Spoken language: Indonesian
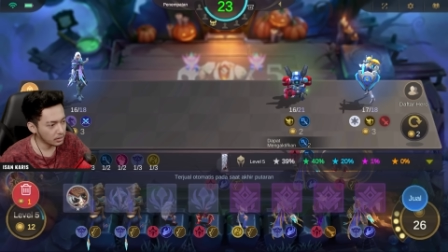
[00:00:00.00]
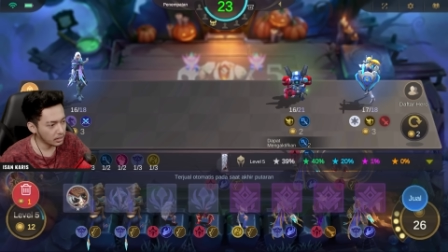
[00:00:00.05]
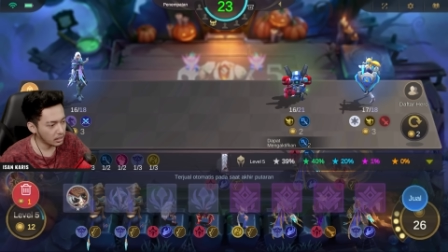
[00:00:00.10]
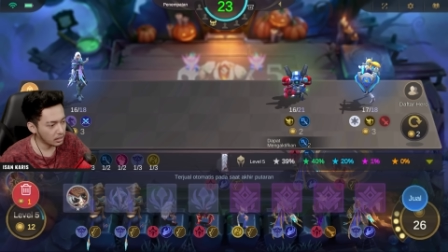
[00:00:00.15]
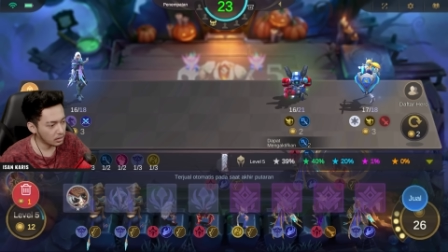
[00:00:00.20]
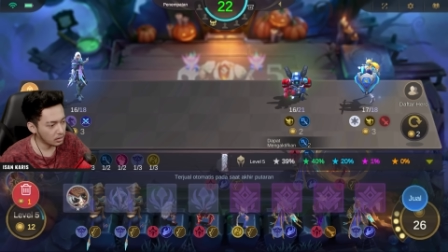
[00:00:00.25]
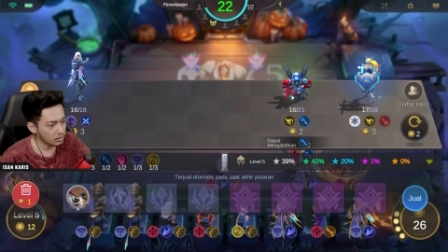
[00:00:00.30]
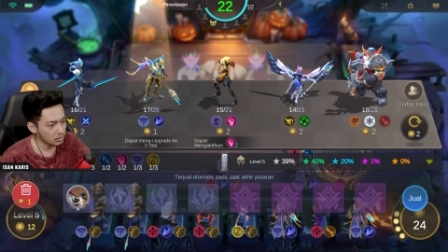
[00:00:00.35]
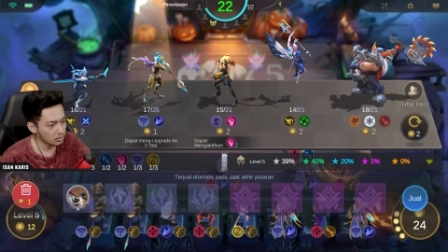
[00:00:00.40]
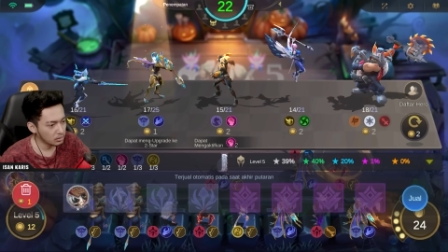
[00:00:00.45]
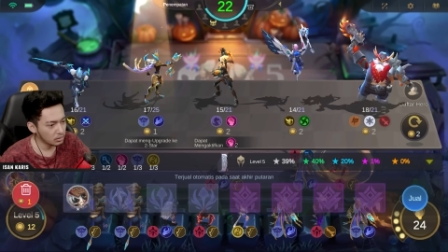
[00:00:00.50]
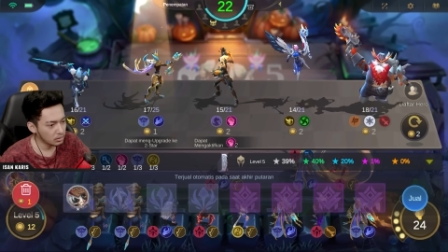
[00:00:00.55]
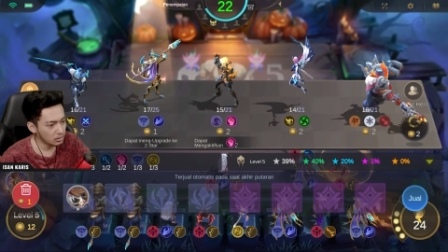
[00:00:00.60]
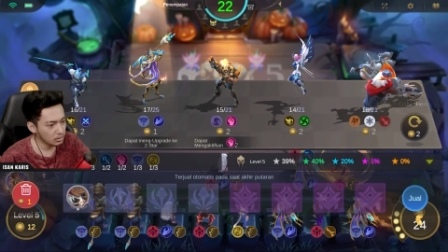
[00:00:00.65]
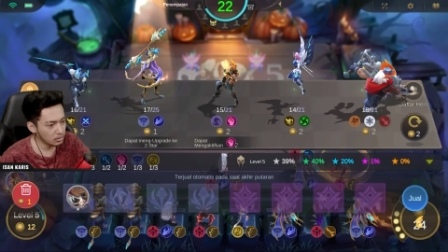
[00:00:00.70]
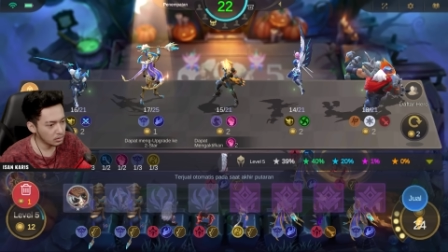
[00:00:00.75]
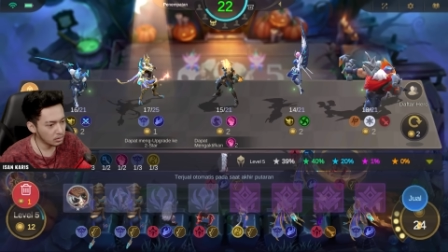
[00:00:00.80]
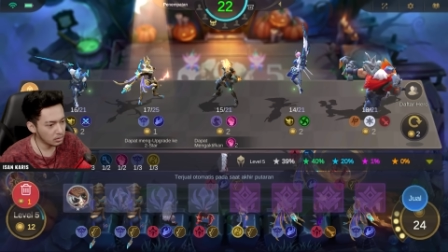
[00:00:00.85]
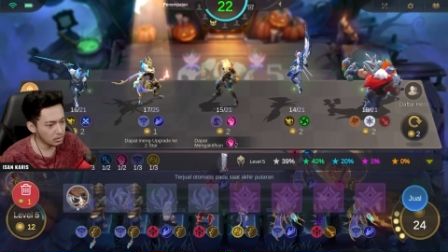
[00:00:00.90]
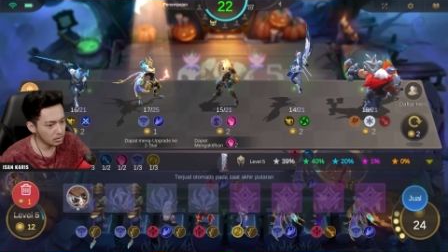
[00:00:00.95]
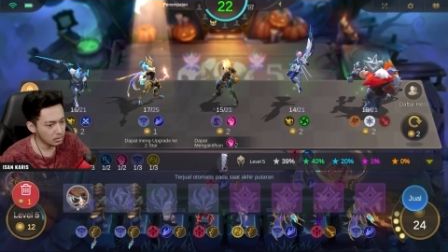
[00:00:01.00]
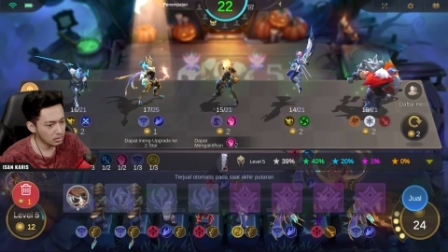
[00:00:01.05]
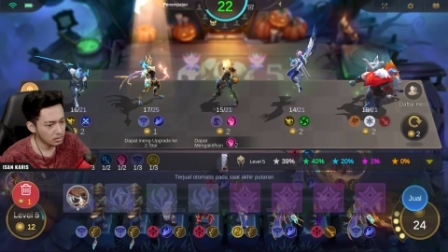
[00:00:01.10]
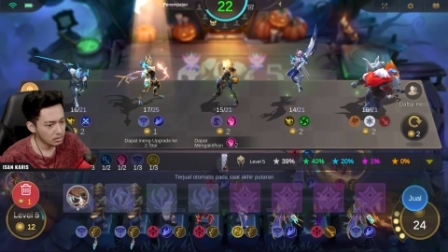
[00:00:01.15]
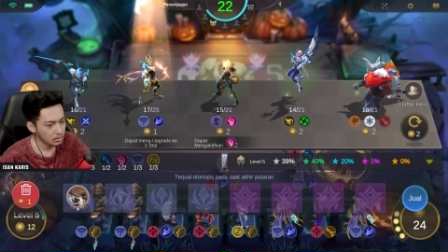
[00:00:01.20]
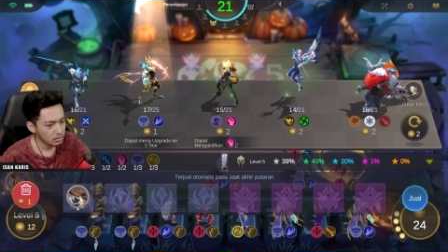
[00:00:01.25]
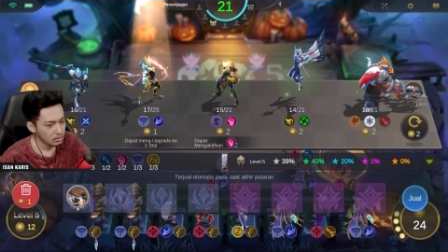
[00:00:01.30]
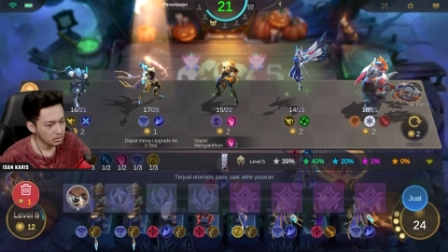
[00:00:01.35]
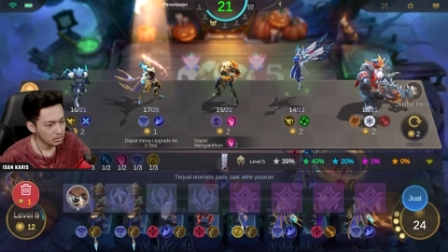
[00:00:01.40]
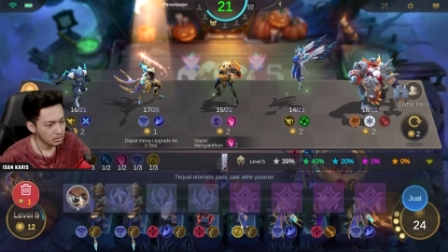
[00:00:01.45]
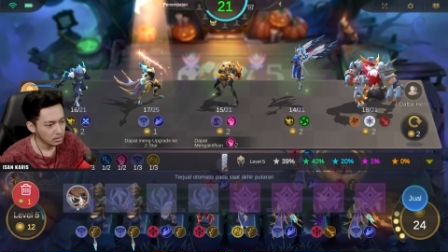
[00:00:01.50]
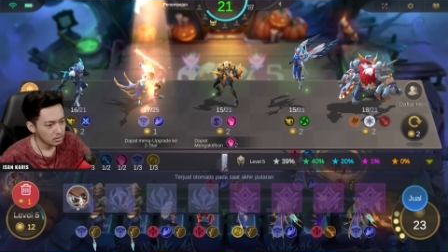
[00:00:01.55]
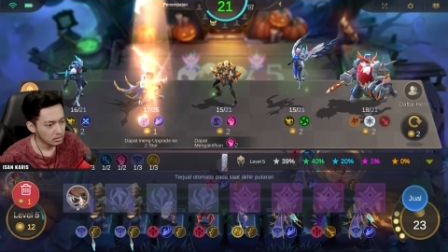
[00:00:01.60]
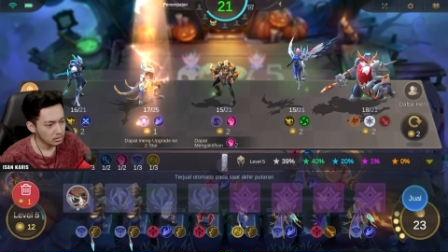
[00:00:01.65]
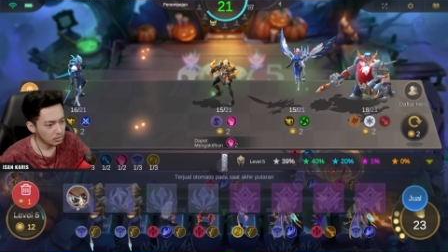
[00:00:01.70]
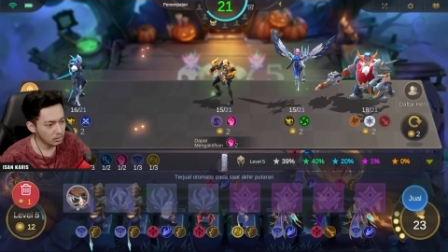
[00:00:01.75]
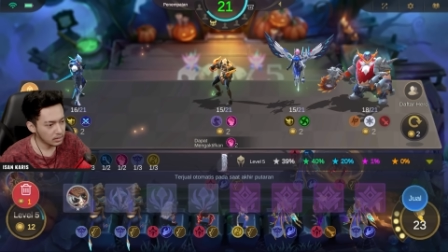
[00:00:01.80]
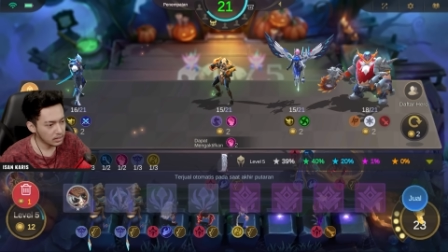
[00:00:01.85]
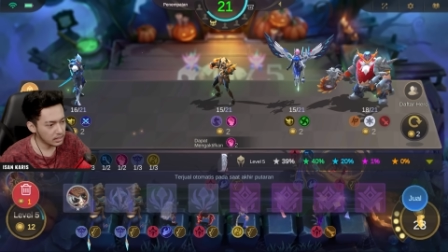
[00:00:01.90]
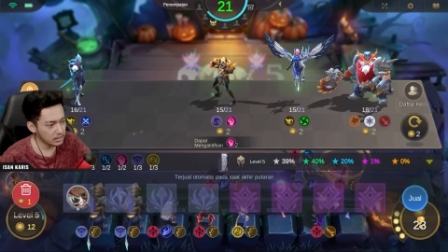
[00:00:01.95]
ya roll dulu Ini
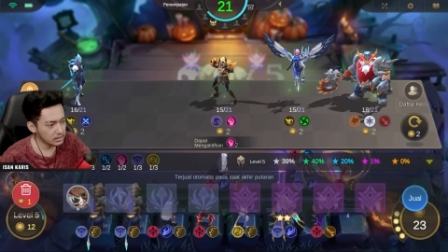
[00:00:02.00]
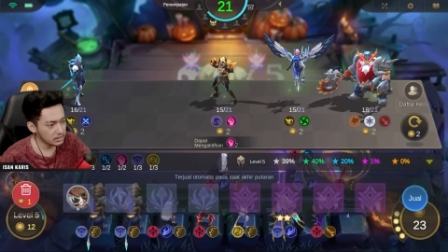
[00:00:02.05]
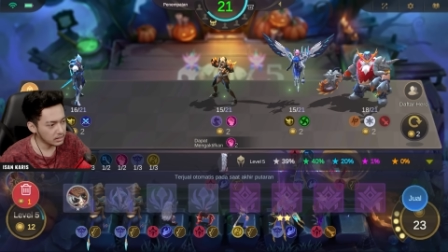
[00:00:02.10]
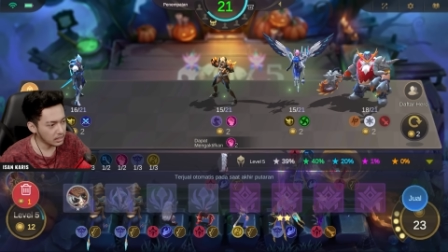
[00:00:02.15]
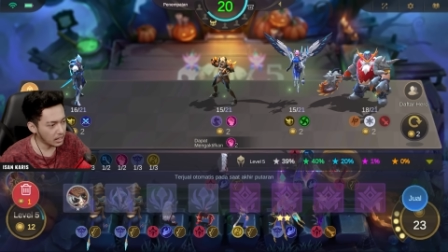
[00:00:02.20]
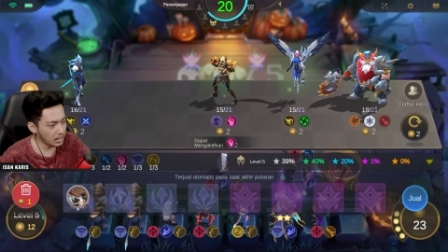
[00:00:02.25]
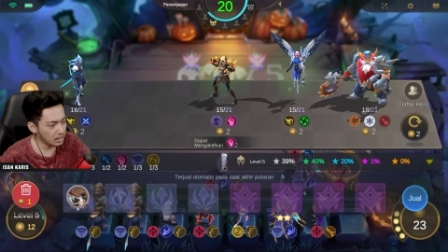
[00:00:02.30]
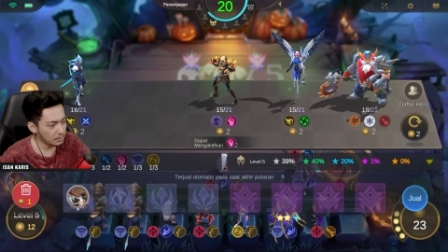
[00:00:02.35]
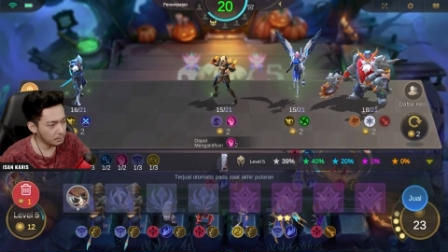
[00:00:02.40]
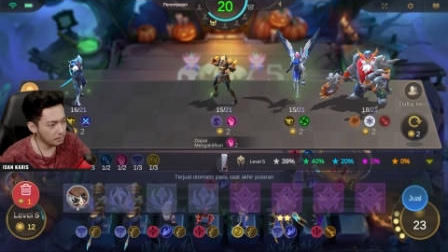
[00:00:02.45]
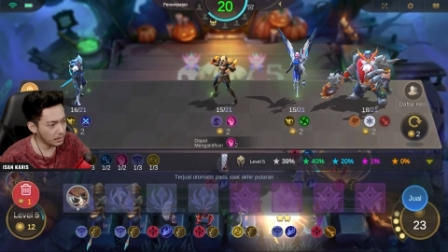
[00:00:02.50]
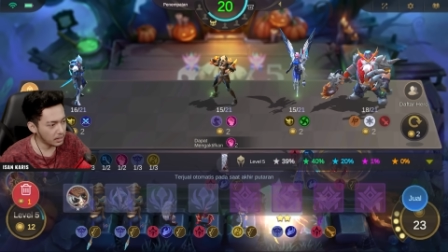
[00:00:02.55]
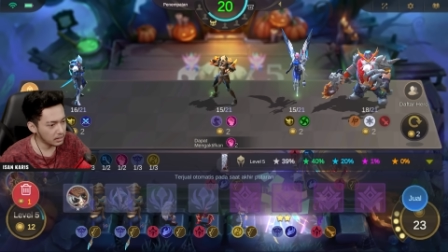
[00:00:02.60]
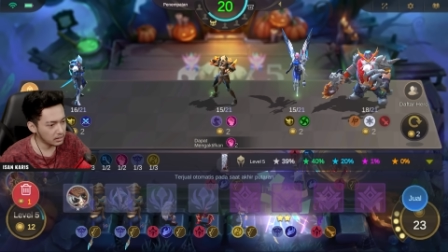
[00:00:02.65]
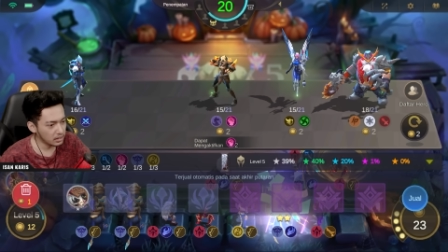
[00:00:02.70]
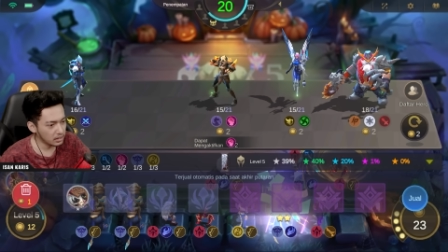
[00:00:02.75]
gue nyari si Alpha nih tadi